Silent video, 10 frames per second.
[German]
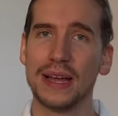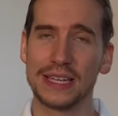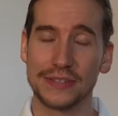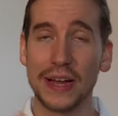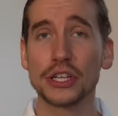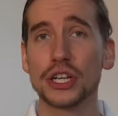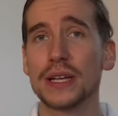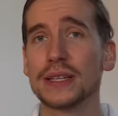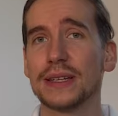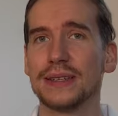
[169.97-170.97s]
Der zweite
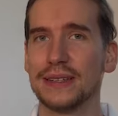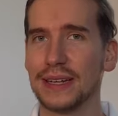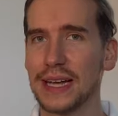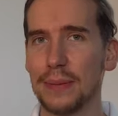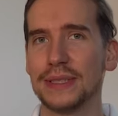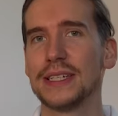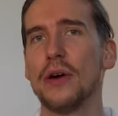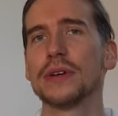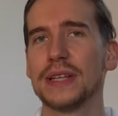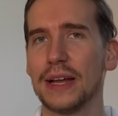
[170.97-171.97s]
Schritt, den kann man sich
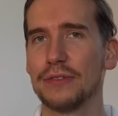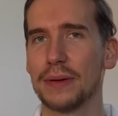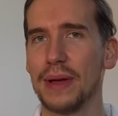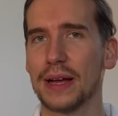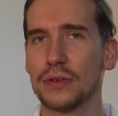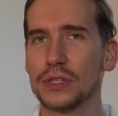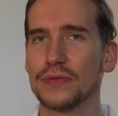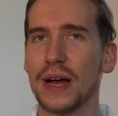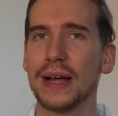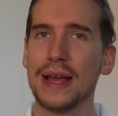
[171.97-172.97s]
auch sehr einfach merken. Und
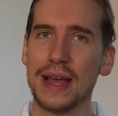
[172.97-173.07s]
zwar,